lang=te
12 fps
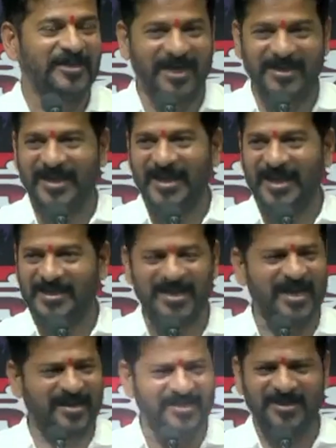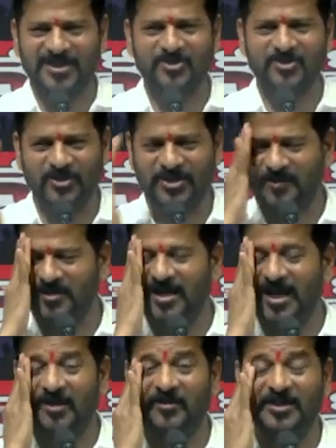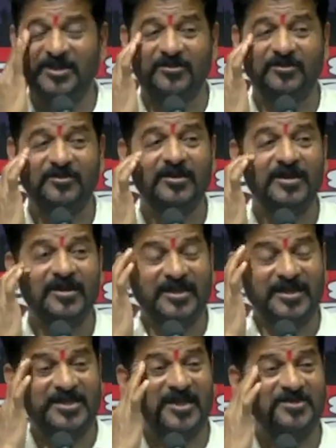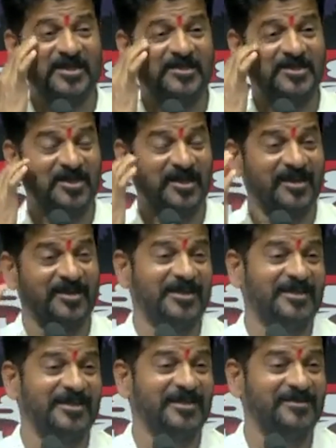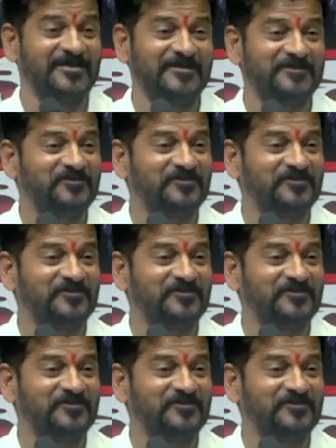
ఎందుకంటే కేసీఆర్ అంటే సోషల్ మీడియాలో పెట్టారు కిషన్ చంద్రశేఖర్ రెడ్డి అని